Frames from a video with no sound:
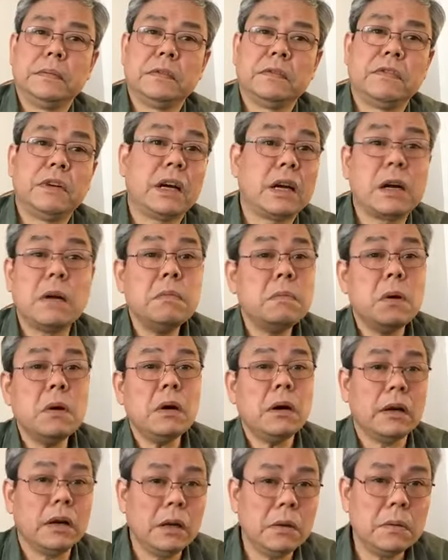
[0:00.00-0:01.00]
và công
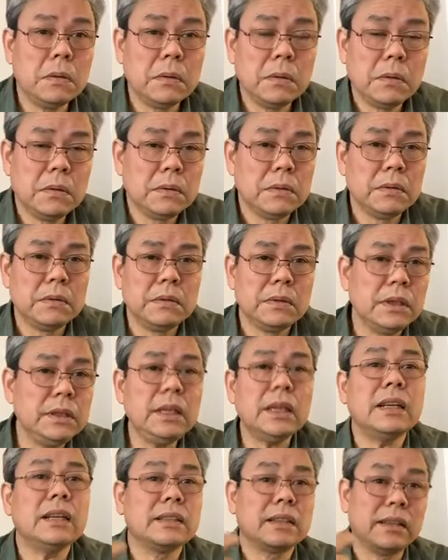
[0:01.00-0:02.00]
bố ở đâu thứ
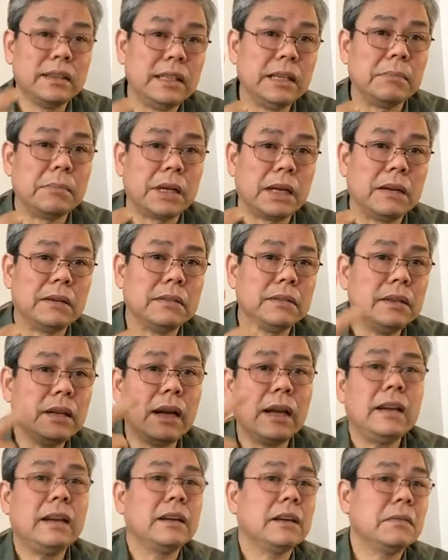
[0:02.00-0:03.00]
nhất là thời điểm nào thứ
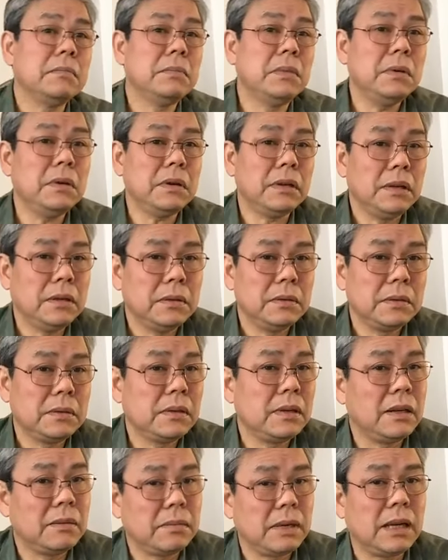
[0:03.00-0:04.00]
hai là công bố ở đâu
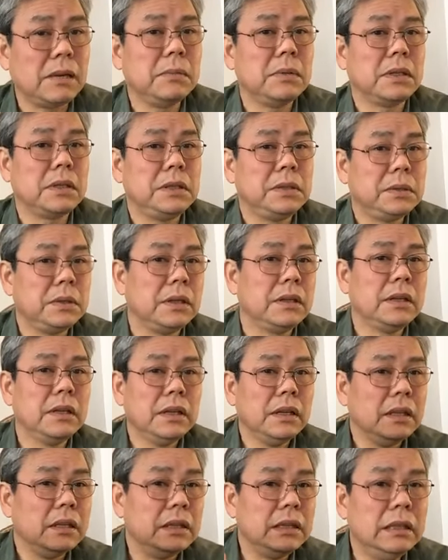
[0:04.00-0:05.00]
tôi lập lại một cái chuyện
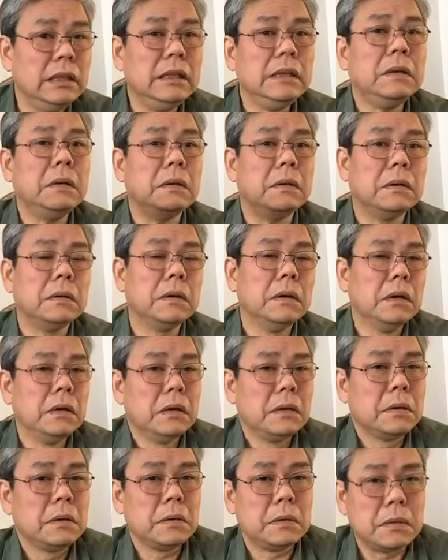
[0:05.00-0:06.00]
ý đồ
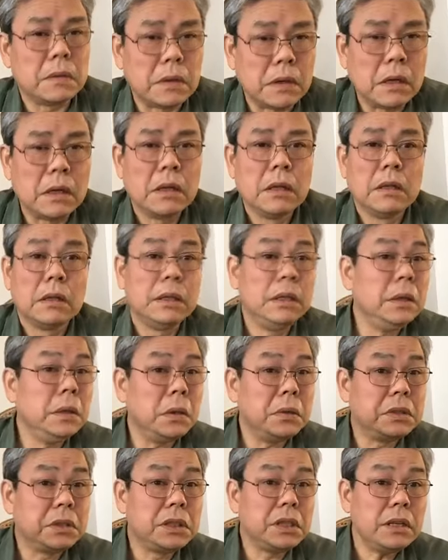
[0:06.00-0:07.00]
của ý
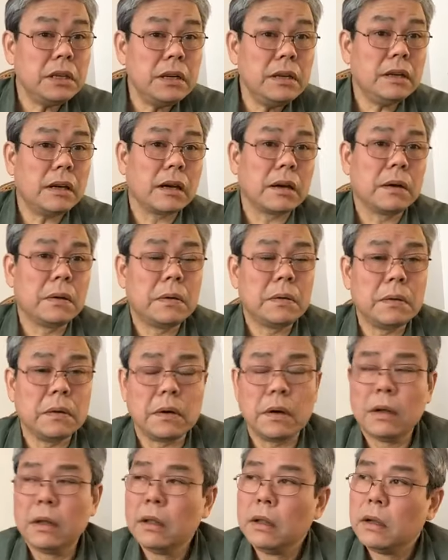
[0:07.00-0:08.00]
đồ chiến lược
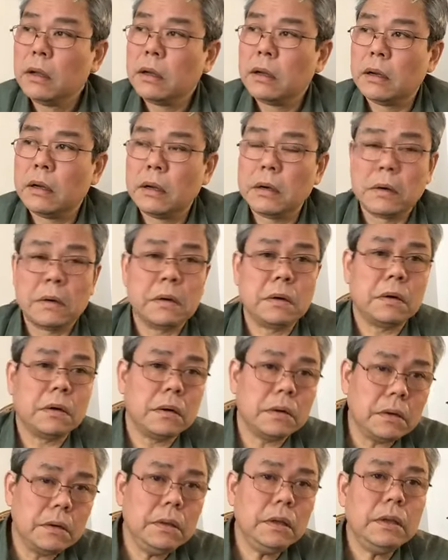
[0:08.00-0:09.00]
của uh,
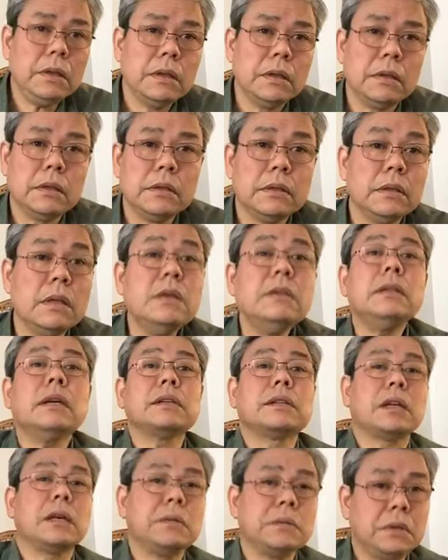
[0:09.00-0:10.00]
khối đứng
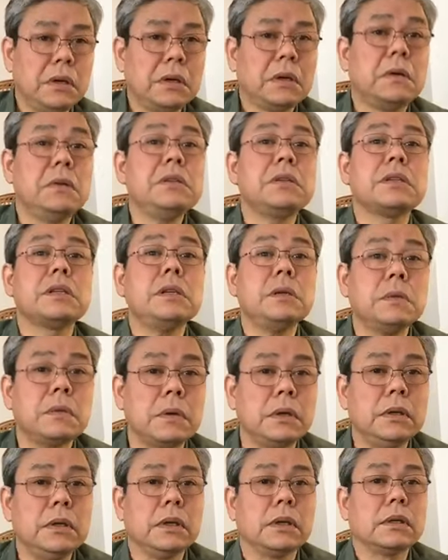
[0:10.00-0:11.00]
đằng sau tức là khối siêu
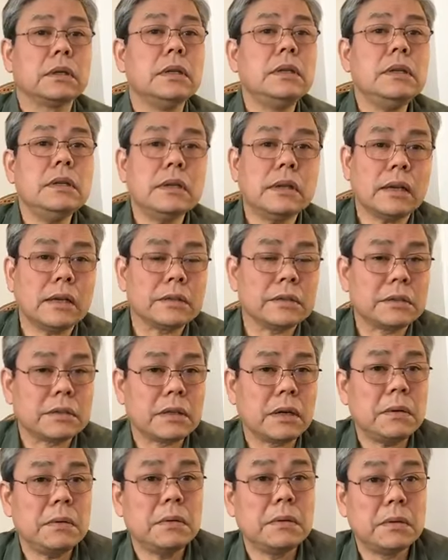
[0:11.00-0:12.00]
quyền lực đứng đằng
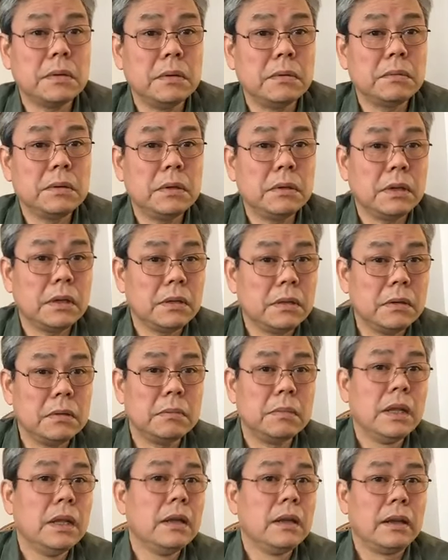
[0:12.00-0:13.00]
sau của ông Donald
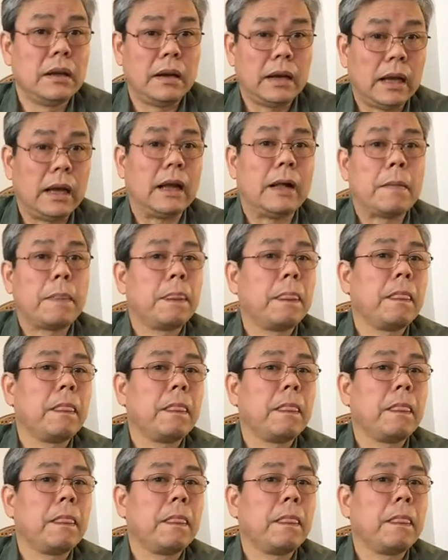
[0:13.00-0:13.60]
Trump là